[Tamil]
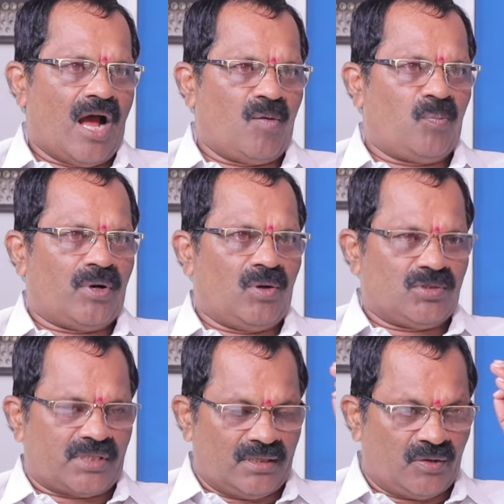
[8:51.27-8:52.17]
அப்போ
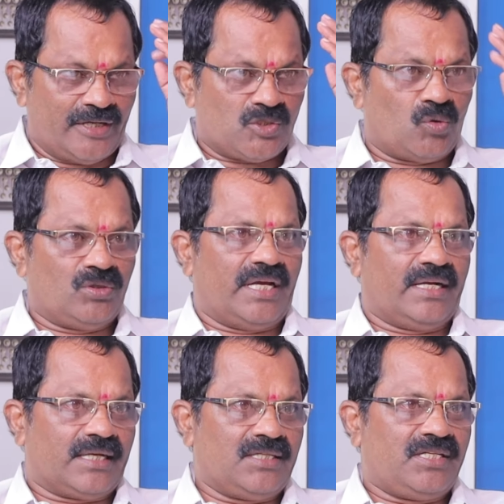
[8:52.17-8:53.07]
தன்னுடைய சொந்த
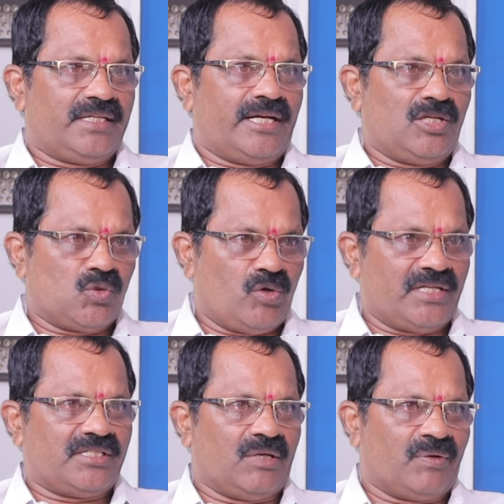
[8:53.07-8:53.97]
கட்சிக்கே
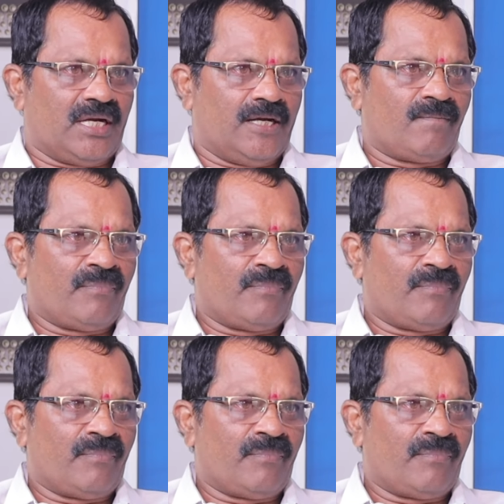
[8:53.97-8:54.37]
சூனியம் செய்தவர்கள்